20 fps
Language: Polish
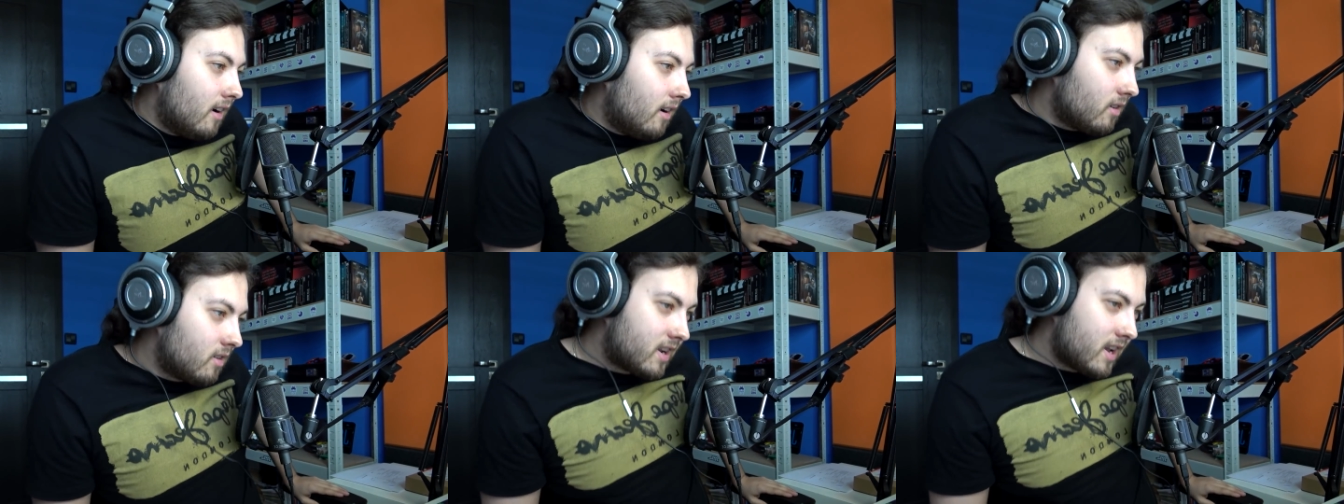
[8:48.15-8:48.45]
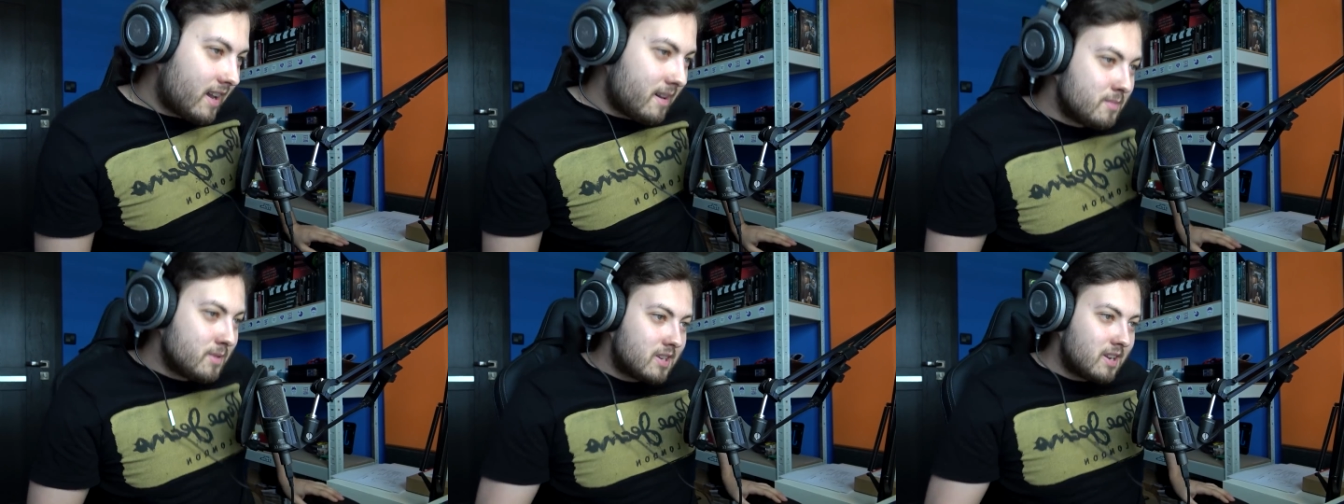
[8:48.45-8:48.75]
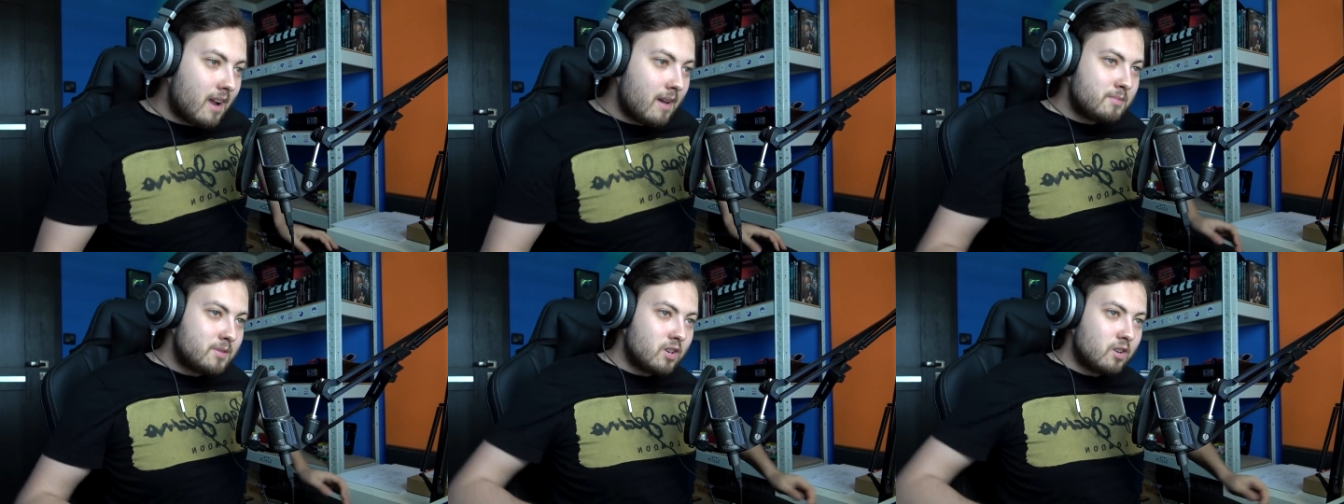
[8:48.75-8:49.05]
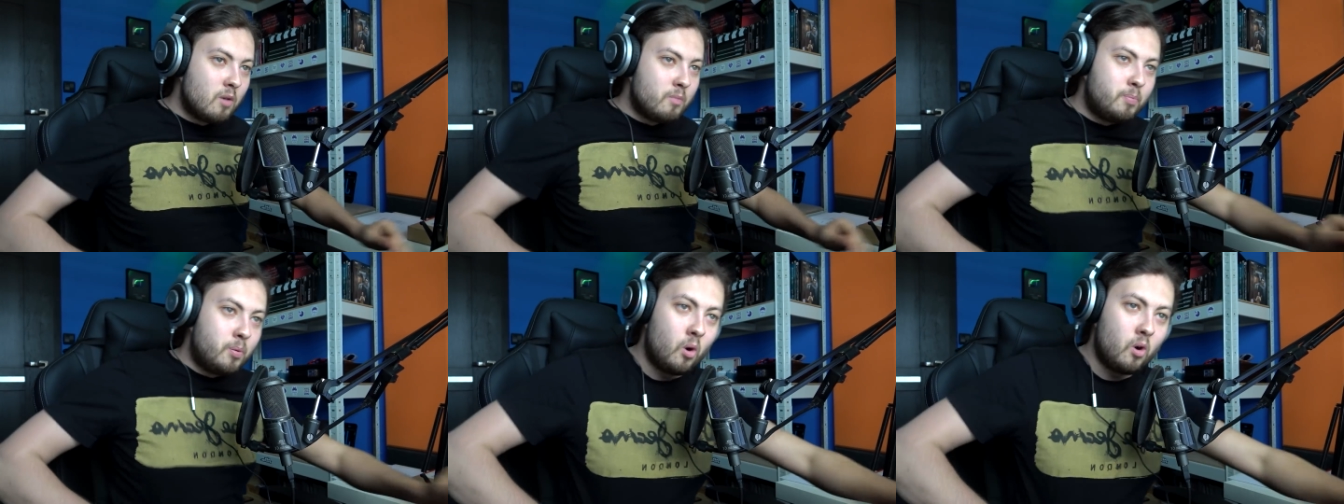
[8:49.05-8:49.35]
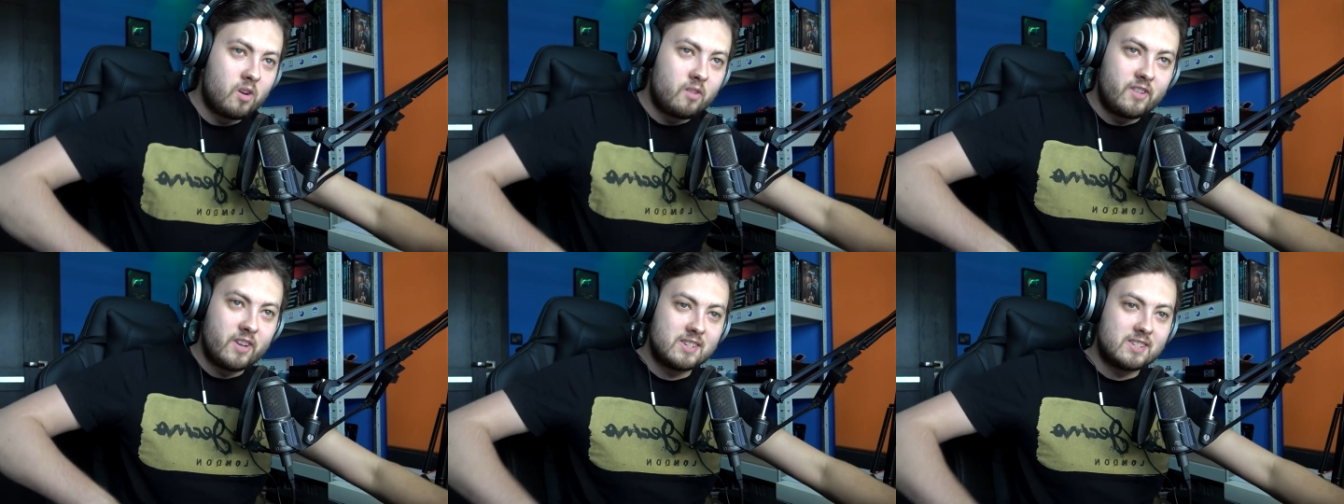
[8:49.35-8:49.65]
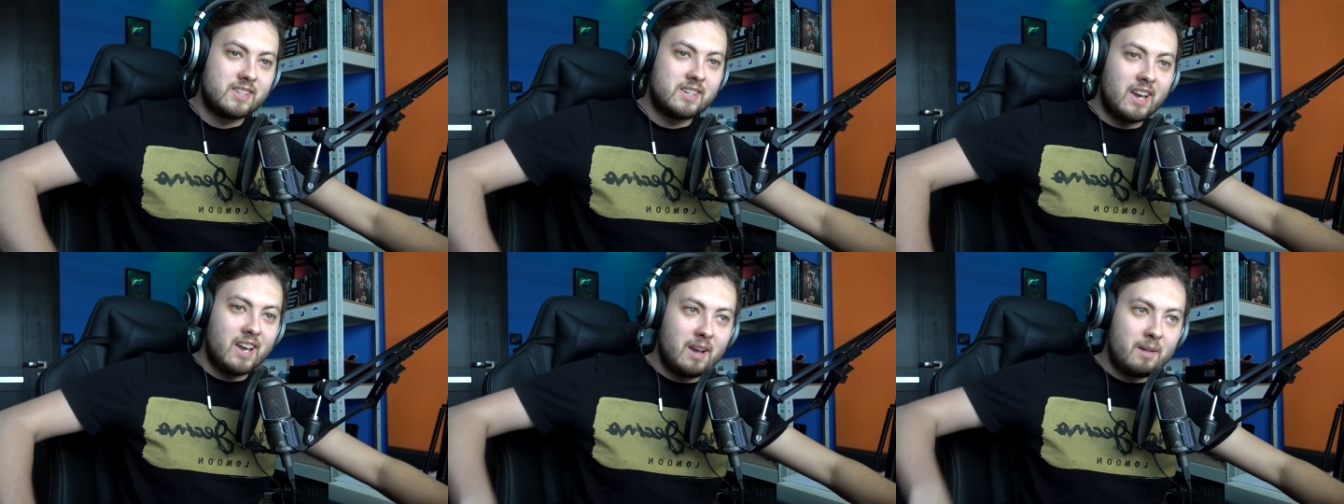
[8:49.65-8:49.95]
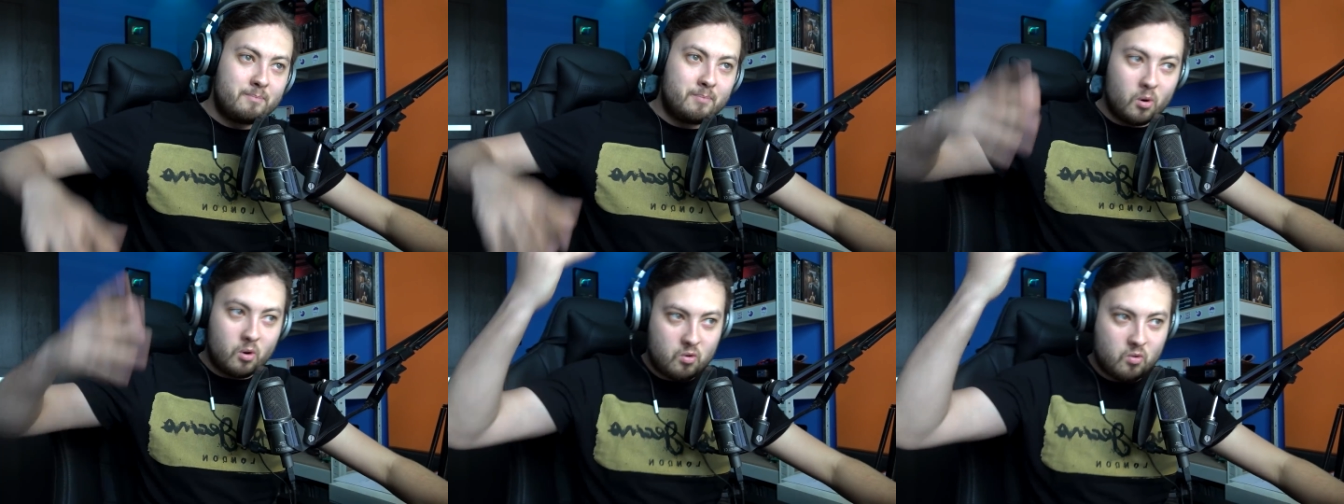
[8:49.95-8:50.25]
Okej, okay, myślałem, że go porwie,
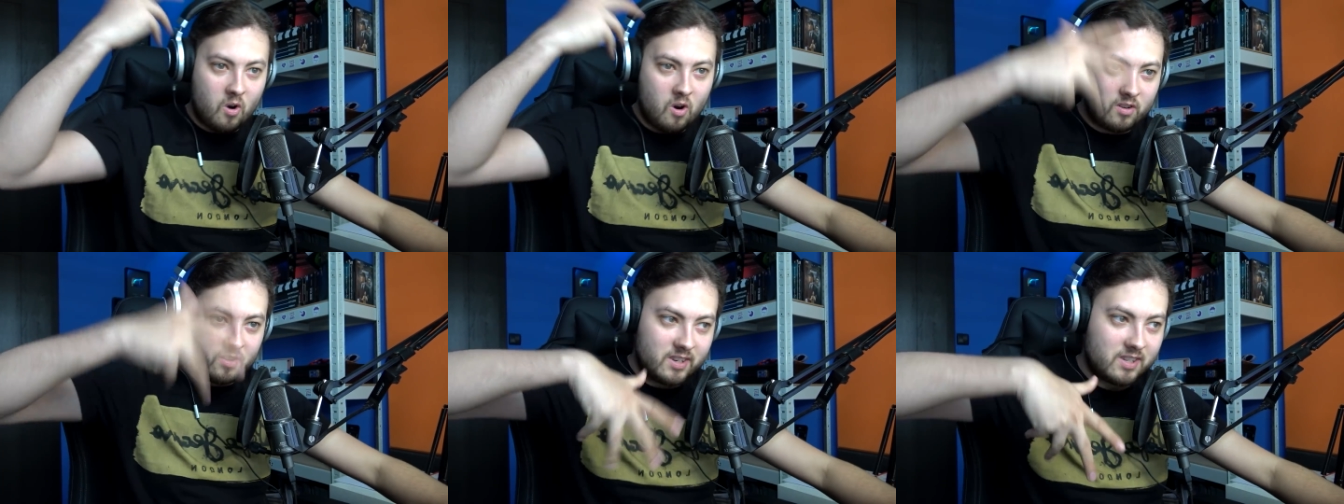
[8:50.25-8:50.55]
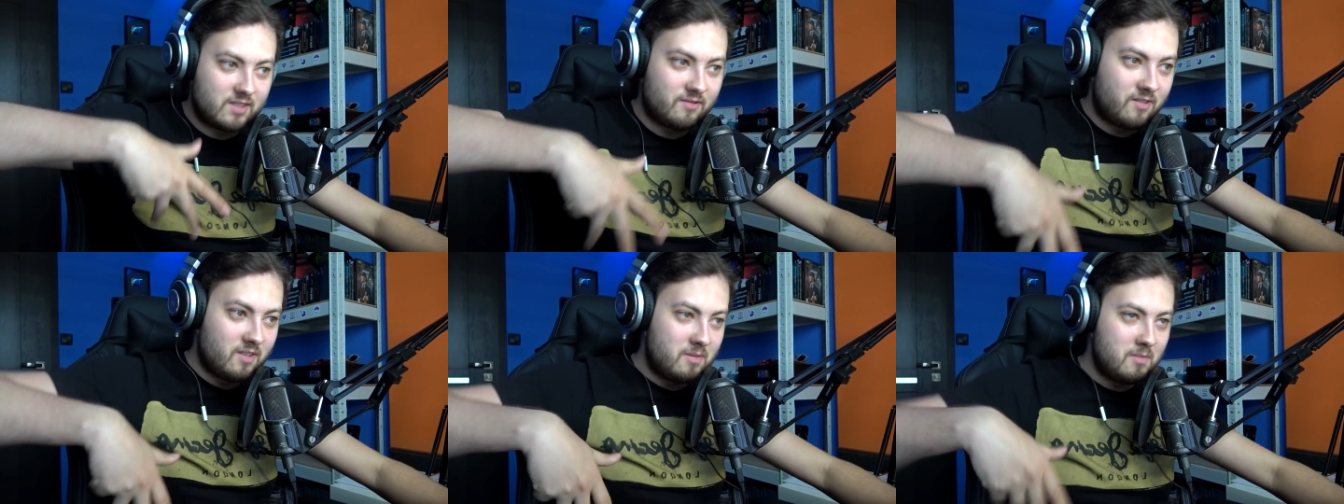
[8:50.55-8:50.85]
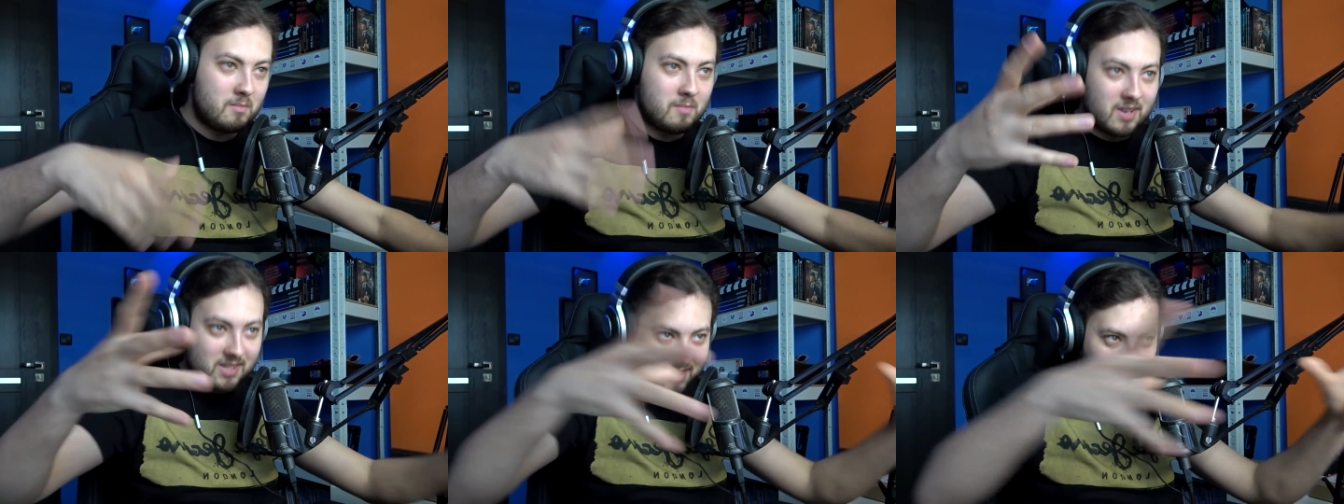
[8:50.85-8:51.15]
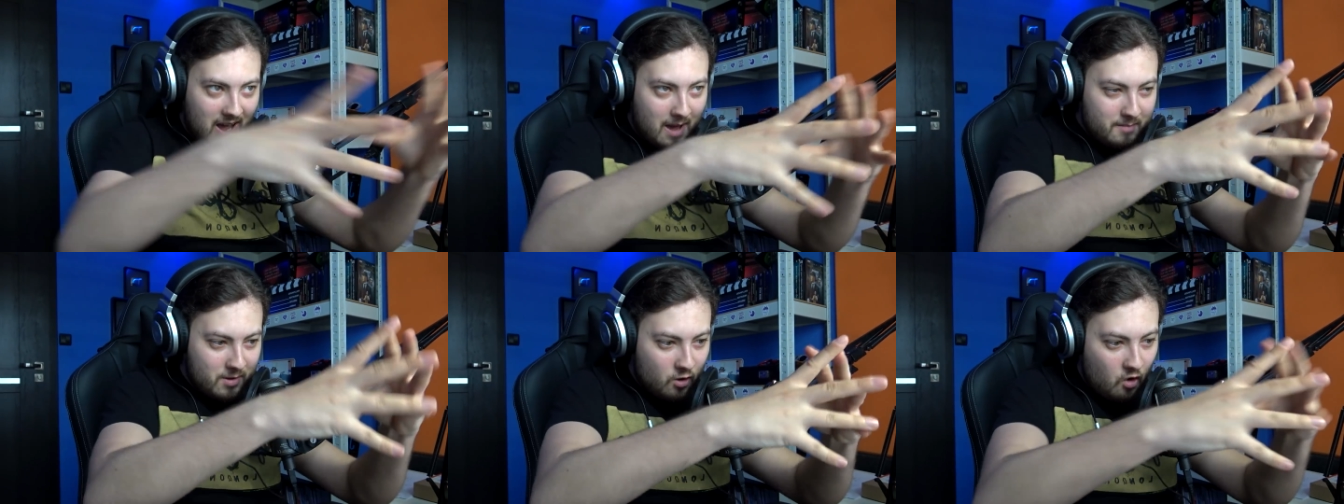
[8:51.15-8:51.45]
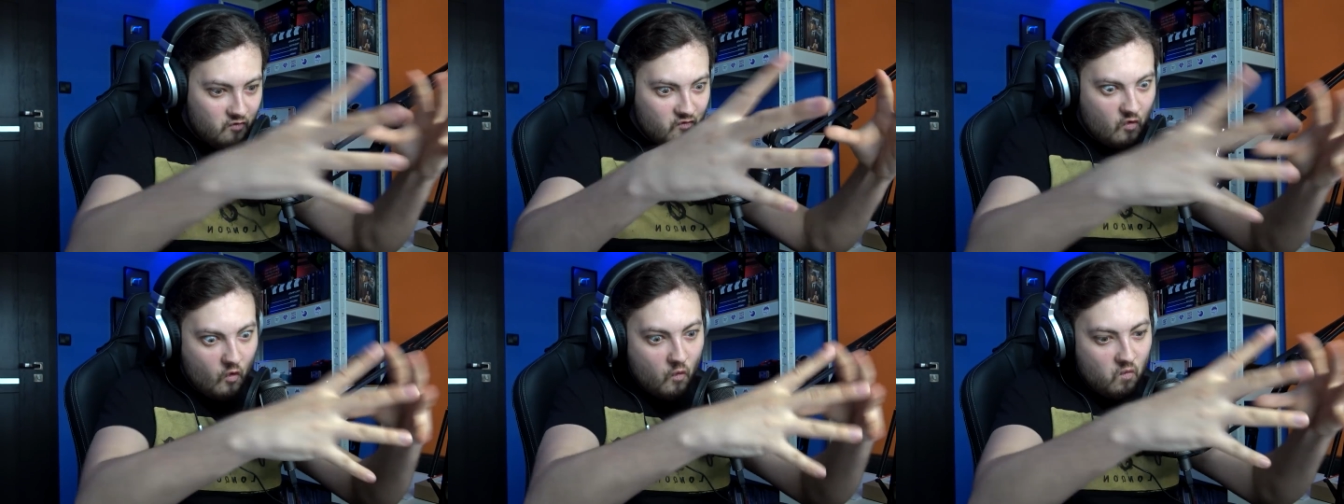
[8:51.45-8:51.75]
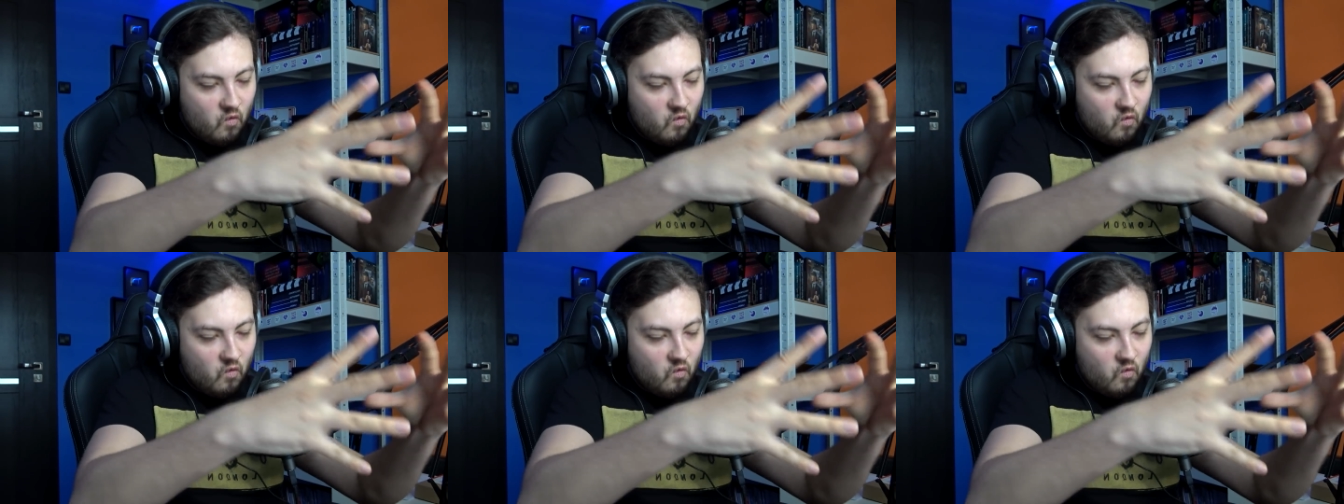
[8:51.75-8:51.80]
zje, pochłonie swoimi mackami, go...